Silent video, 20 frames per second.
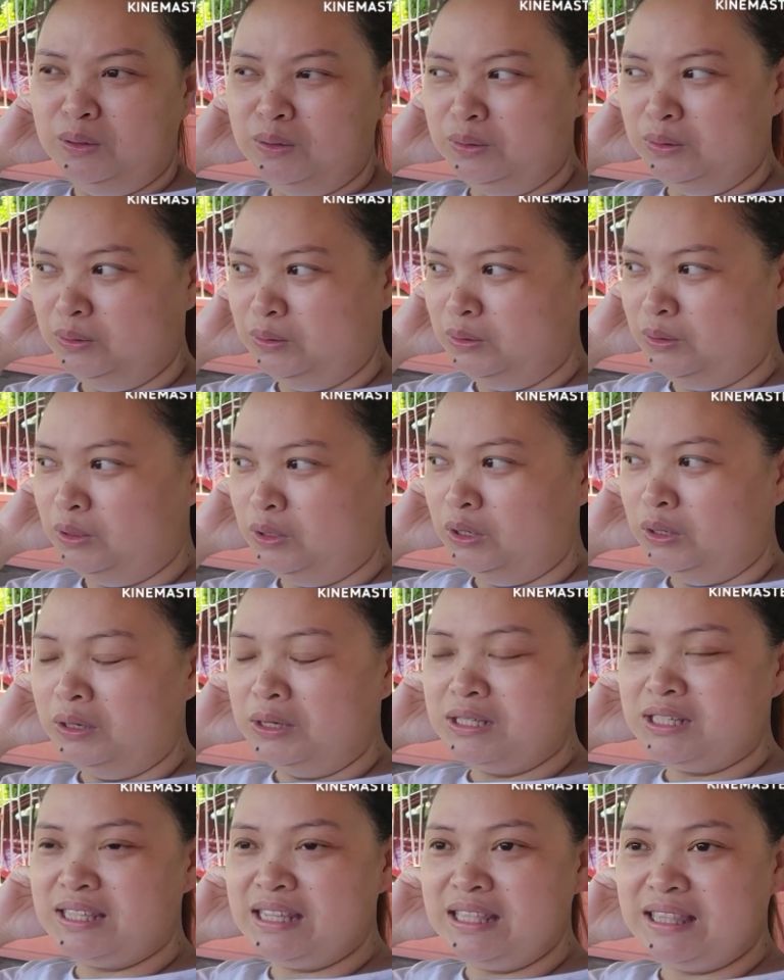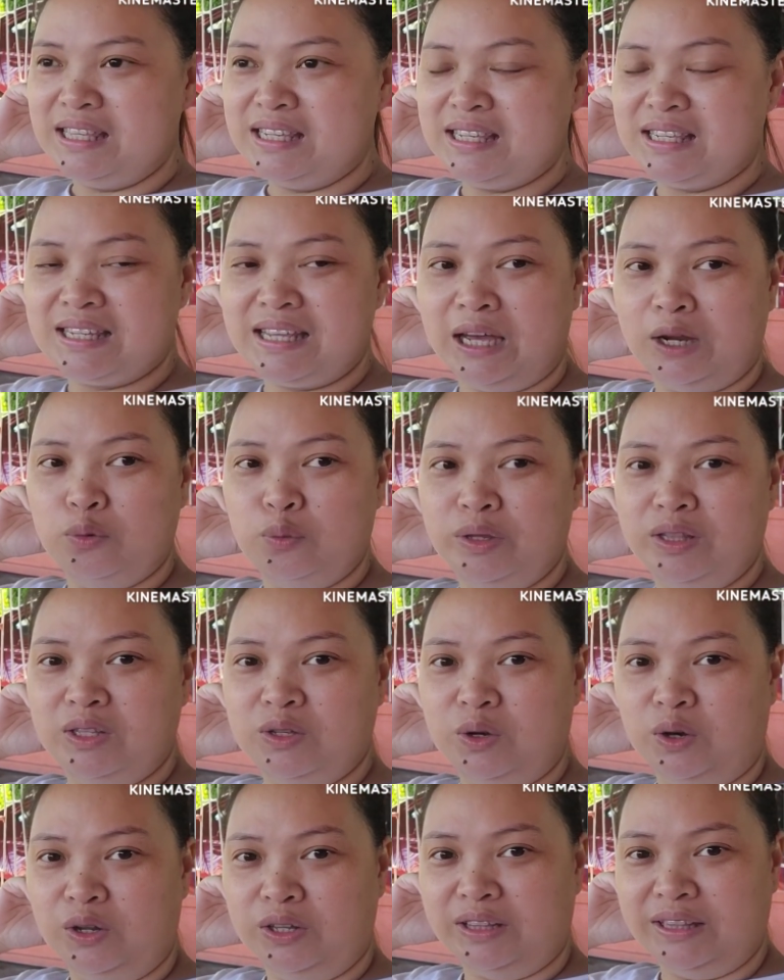Oo, CT scan
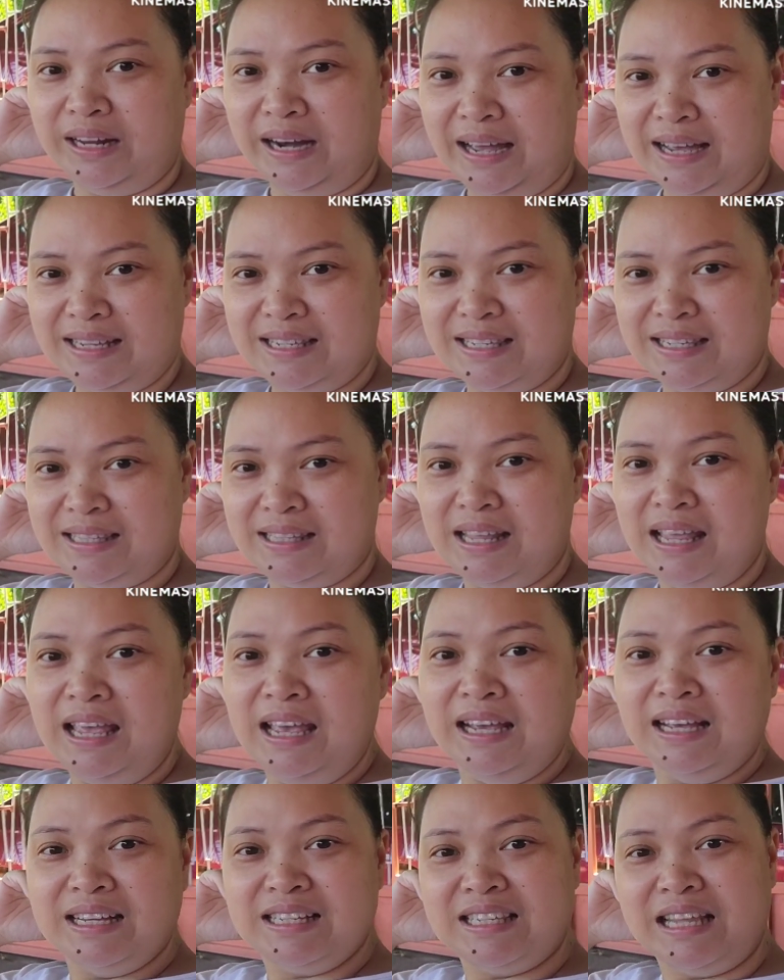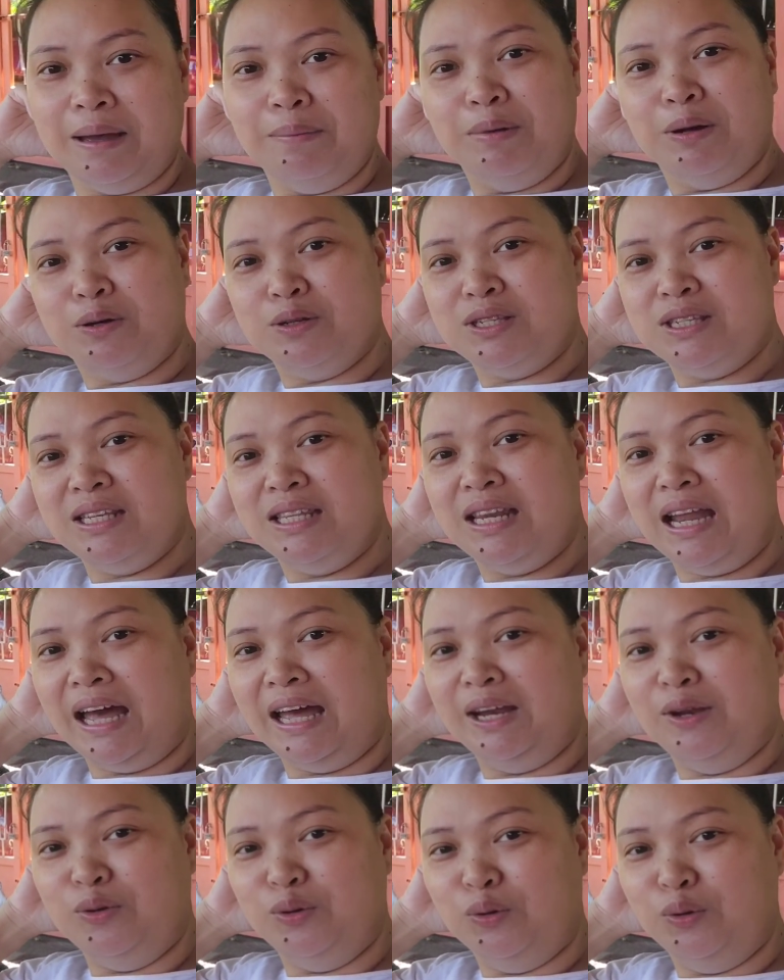with contrast. Kasama ko si
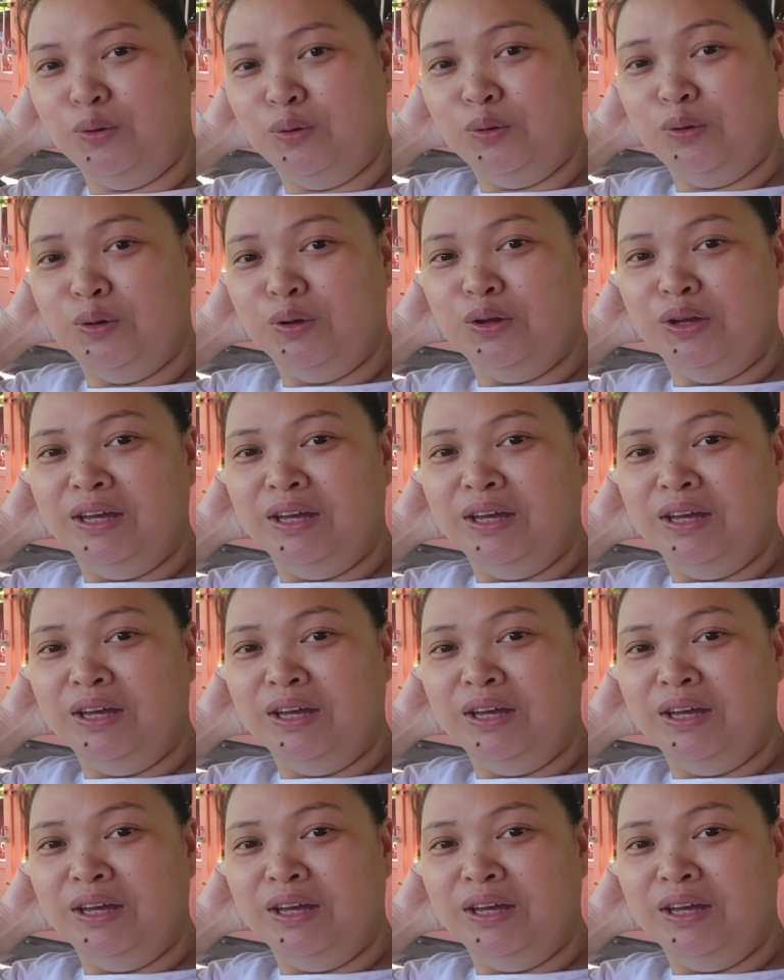Nano,